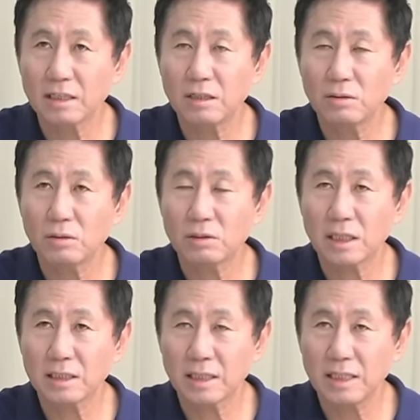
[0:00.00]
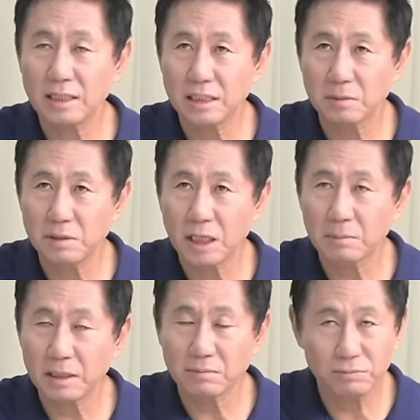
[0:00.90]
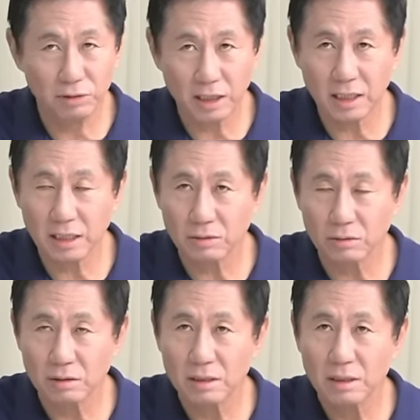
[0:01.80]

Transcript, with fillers: 일도 상당히 있습니다만 불행하게도